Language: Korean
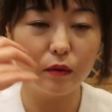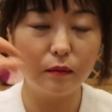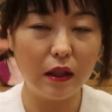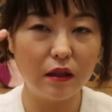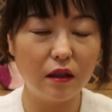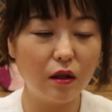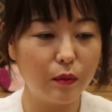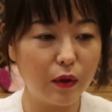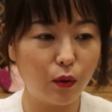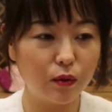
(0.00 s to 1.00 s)

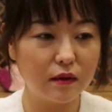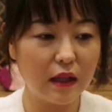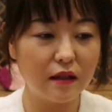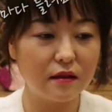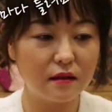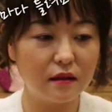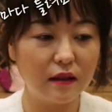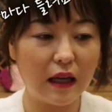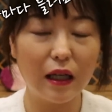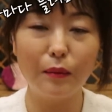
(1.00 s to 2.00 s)
미디엄 이런
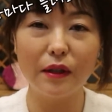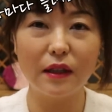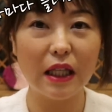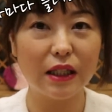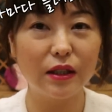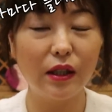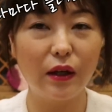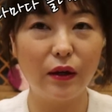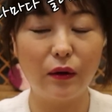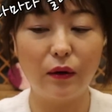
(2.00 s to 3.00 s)
사이즈들이 나라마다 다
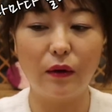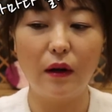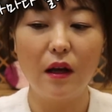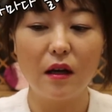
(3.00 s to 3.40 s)
틀려요.